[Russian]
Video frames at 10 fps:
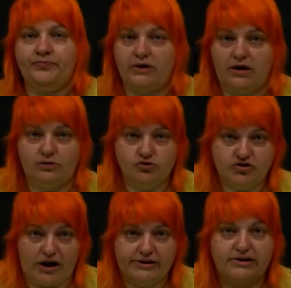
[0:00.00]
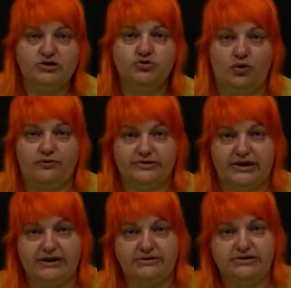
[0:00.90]
Э, нужно организовывать
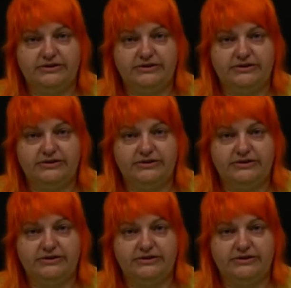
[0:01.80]
коллектив,